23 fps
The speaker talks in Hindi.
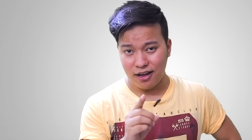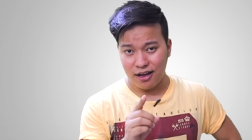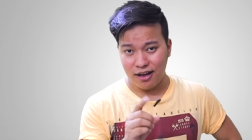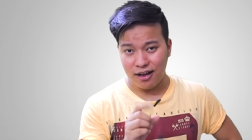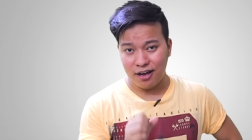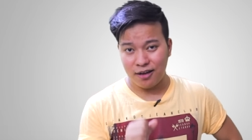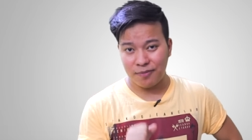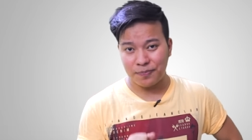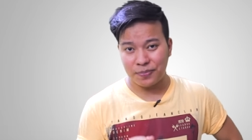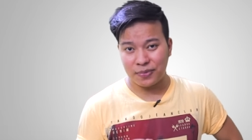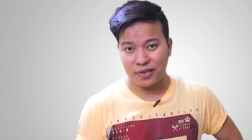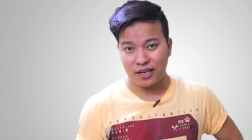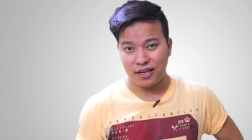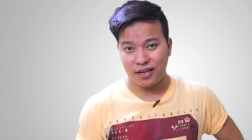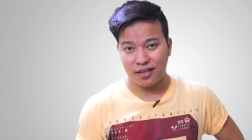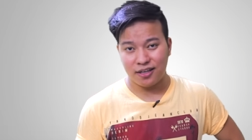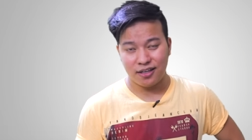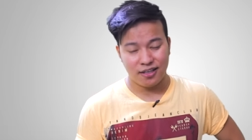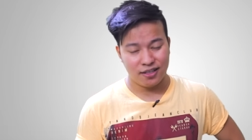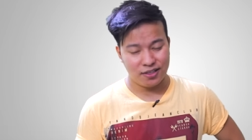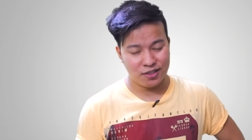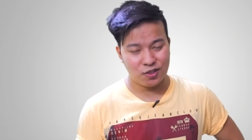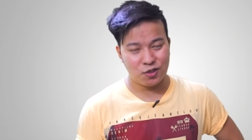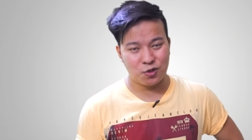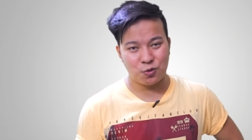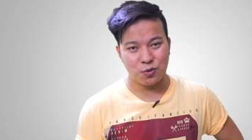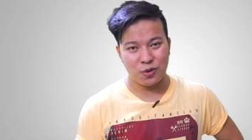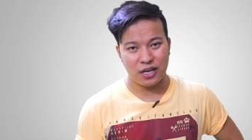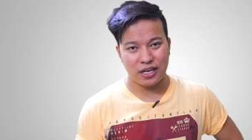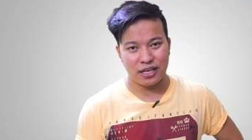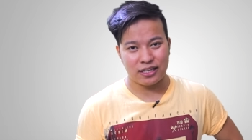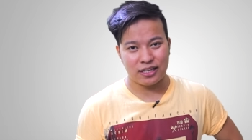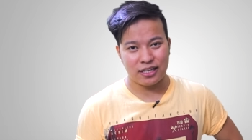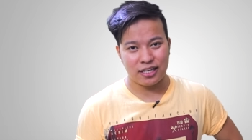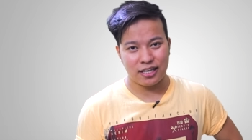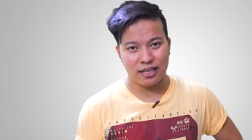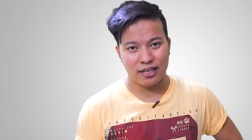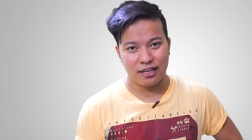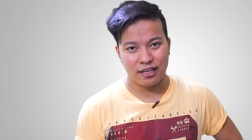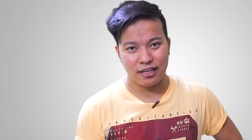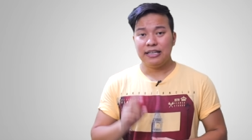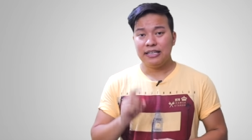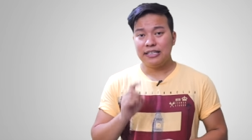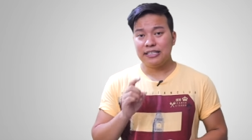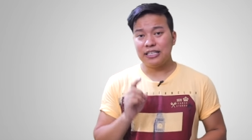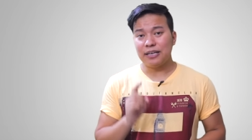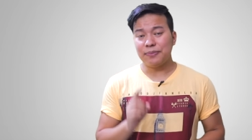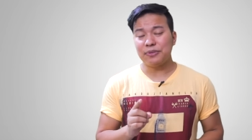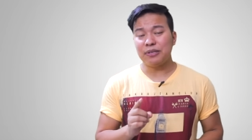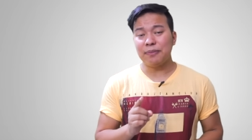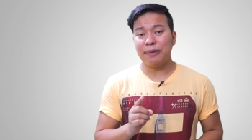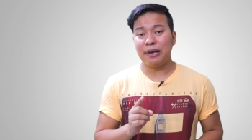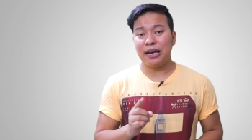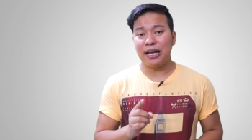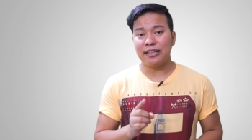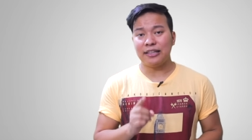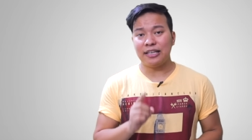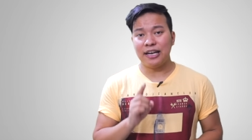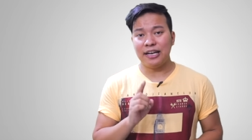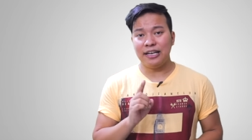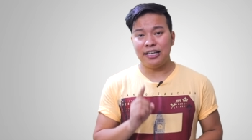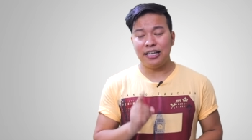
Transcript: आपका स्वागत है सबसे पहला आता है